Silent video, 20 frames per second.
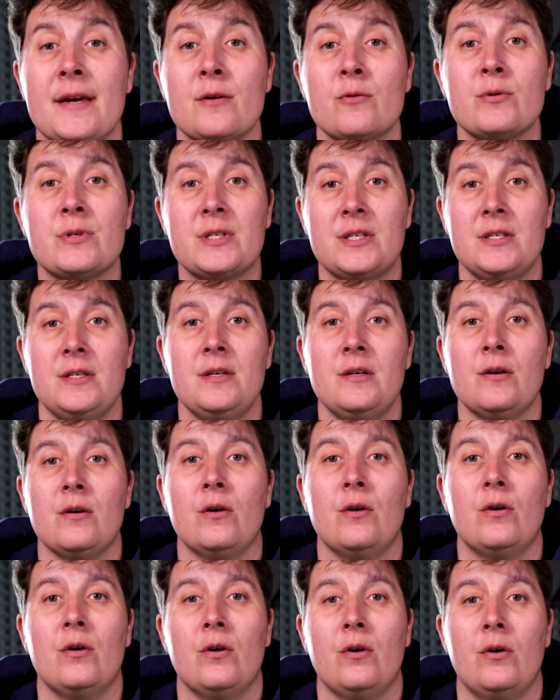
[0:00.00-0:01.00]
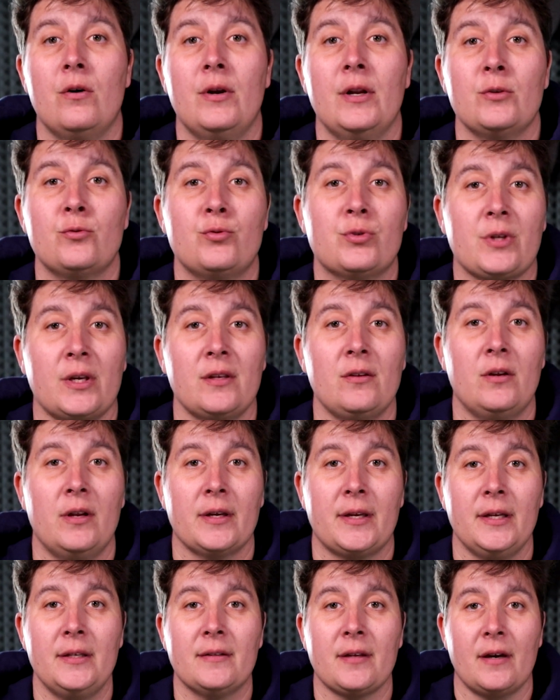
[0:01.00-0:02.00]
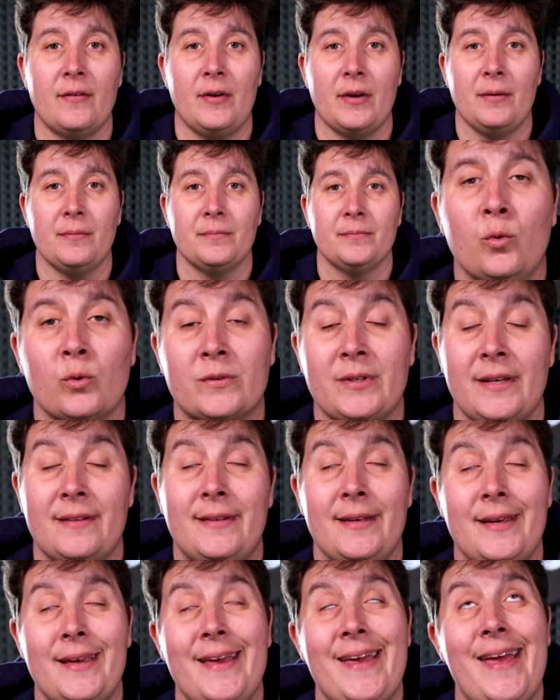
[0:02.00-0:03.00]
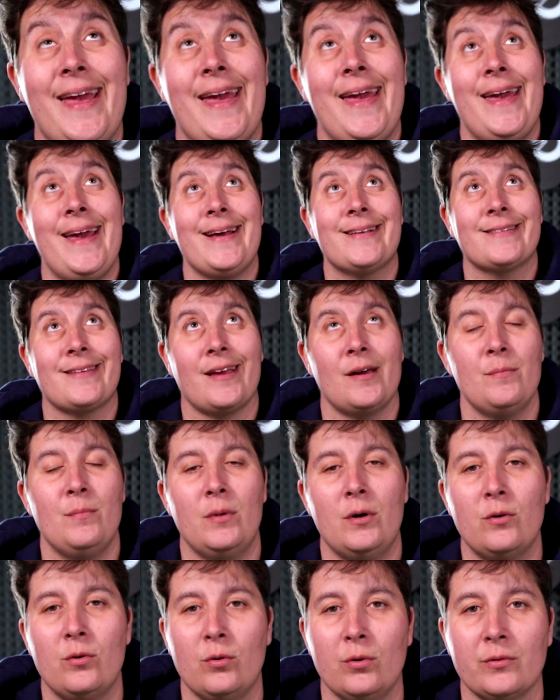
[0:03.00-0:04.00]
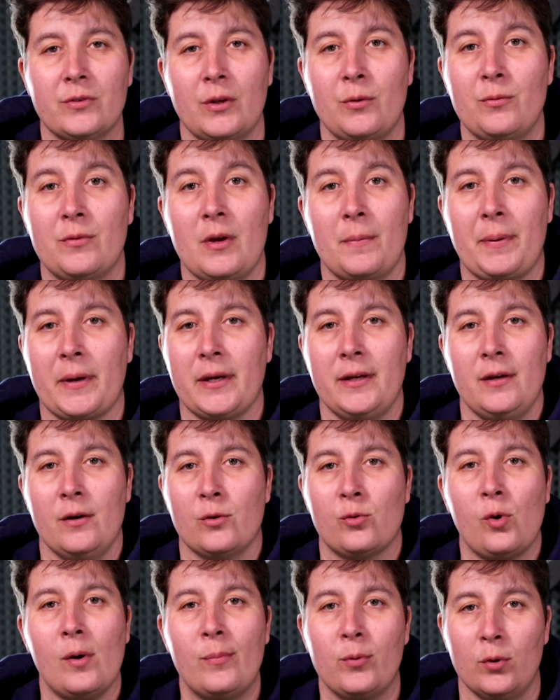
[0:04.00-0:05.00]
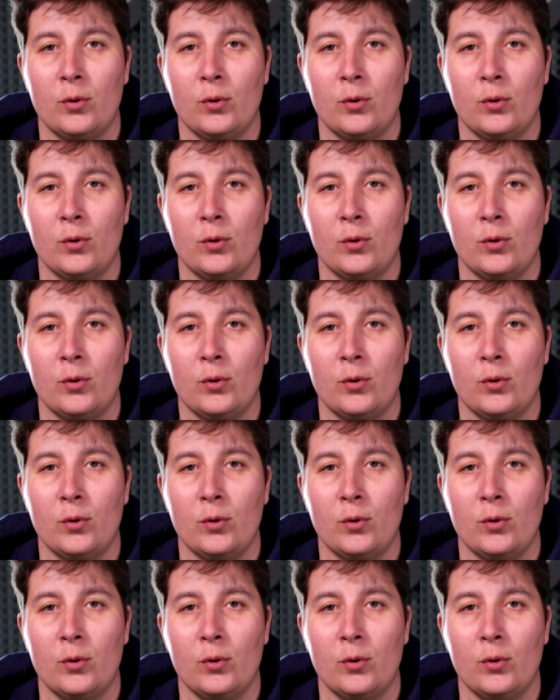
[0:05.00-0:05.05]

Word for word: et aussi l'industrie dans laquelle il travaille. Donc ça a été extrêmement long, ça nous a pris trois